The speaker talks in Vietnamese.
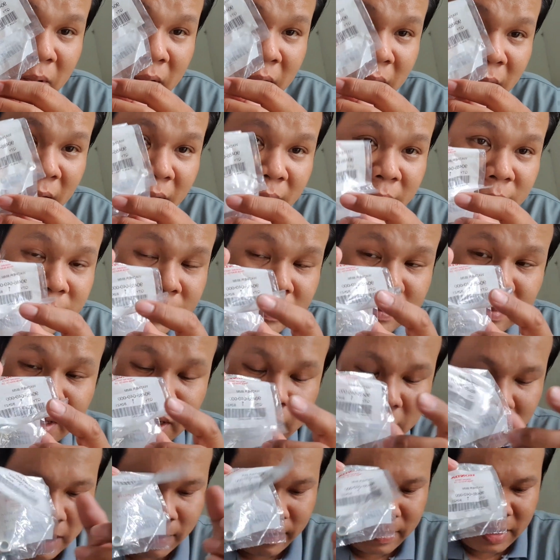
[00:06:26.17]
thì rẻ
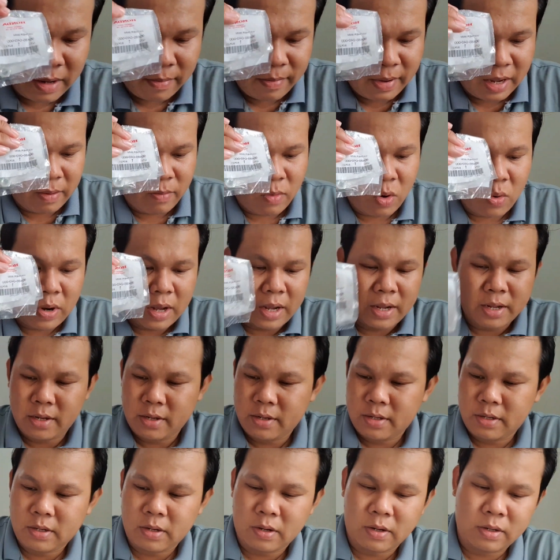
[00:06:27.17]
55 ngàn bộ này
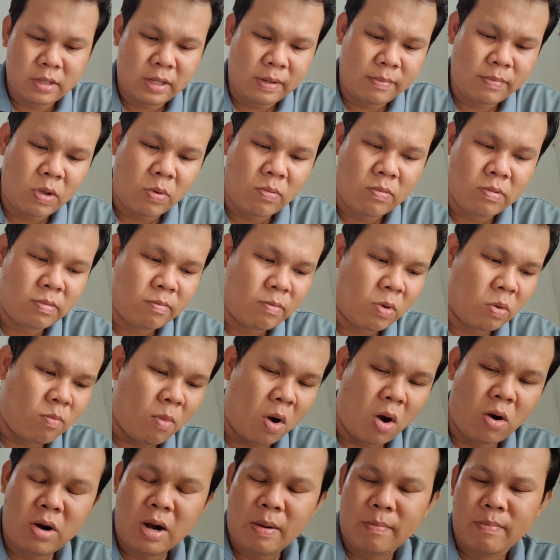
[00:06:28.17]
rồi tiếp tục một
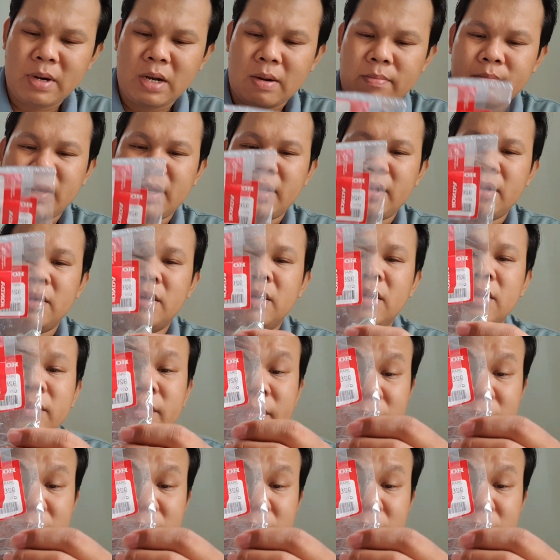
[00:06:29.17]
bộ 55 ngàn nữa